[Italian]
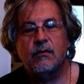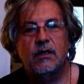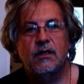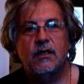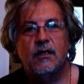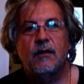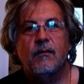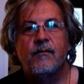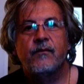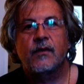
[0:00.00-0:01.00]
Quindi
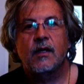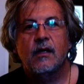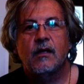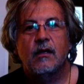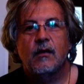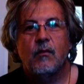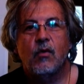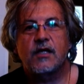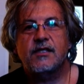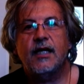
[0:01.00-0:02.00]

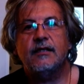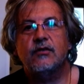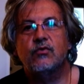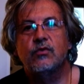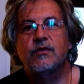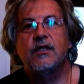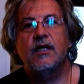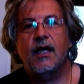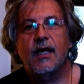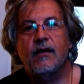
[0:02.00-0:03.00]
buona serata a
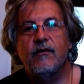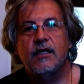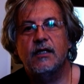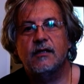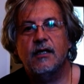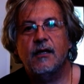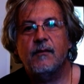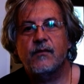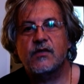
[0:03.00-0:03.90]
tutti e venite